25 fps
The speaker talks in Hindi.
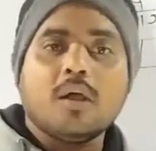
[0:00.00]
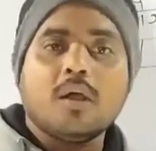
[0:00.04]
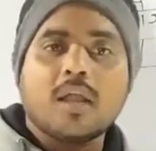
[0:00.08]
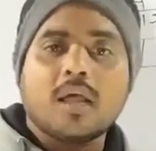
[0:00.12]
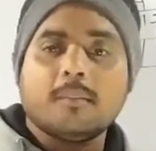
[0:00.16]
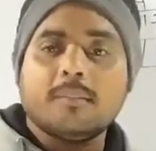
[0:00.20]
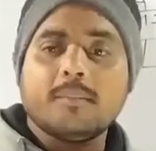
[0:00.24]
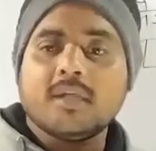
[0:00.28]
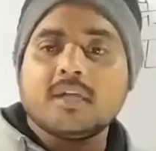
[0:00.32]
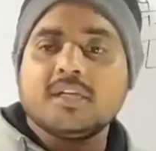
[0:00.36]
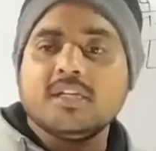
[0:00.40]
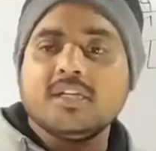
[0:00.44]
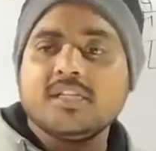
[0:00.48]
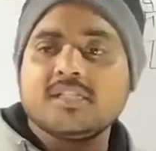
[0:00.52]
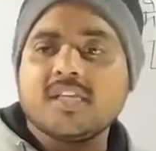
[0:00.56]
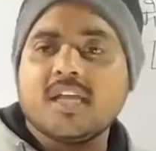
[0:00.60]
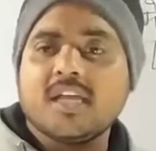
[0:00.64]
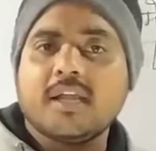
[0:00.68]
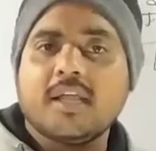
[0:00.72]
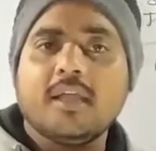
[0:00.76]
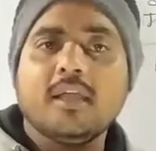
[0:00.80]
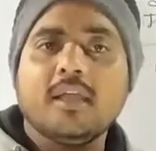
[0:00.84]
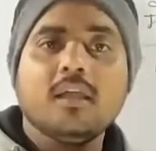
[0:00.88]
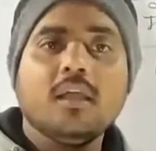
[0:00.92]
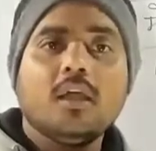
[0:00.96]
कौन हम एक
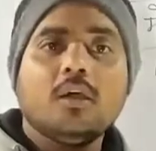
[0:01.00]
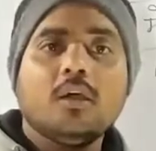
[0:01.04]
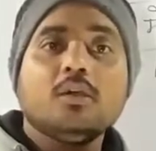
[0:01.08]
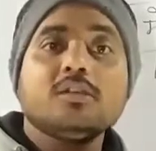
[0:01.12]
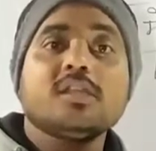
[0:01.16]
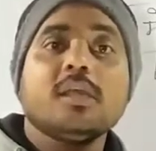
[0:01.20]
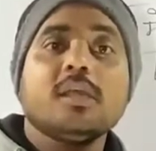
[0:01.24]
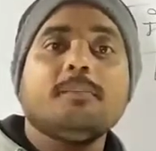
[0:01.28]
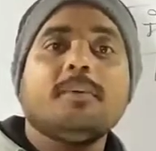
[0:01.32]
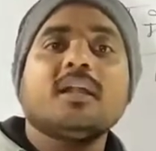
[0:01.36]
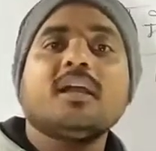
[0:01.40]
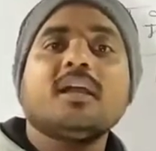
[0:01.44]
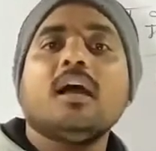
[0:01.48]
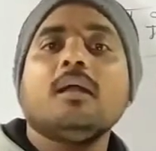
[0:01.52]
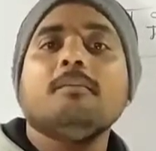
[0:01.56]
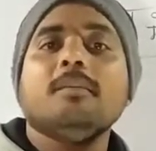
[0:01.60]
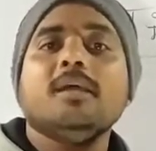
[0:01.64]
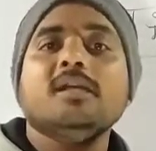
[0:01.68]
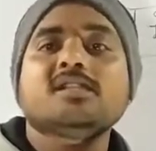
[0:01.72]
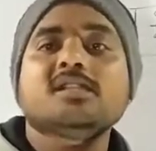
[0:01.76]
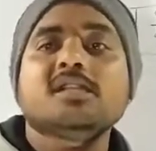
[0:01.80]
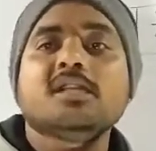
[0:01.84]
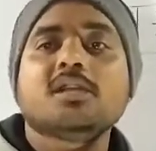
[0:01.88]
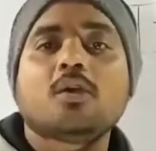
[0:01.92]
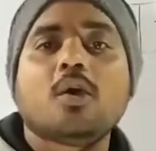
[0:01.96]
टीचर है इसी प्रकार
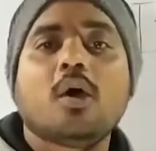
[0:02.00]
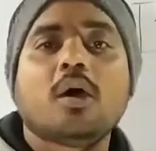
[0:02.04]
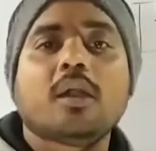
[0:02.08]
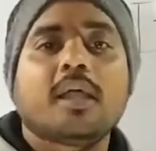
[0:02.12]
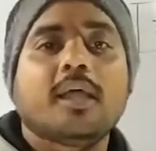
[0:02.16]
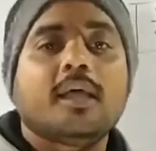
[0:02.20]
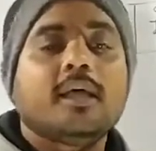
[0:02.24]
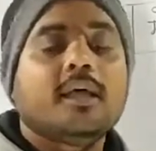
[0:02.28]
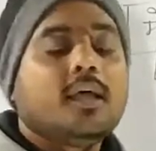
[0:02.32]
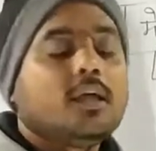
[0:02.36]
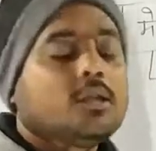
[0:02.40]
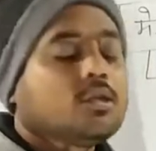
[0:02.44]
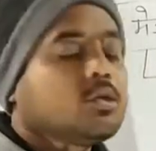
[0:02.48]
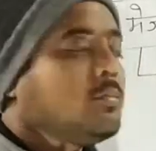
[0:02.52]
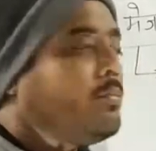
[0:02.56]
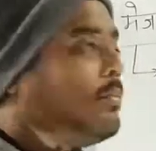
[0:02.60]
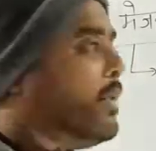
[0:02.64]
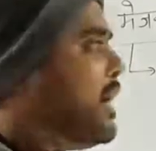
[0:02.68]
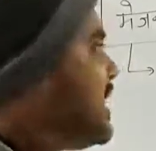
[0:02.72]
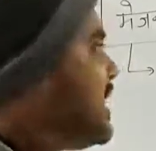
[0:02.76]
मेजनी कौन है तो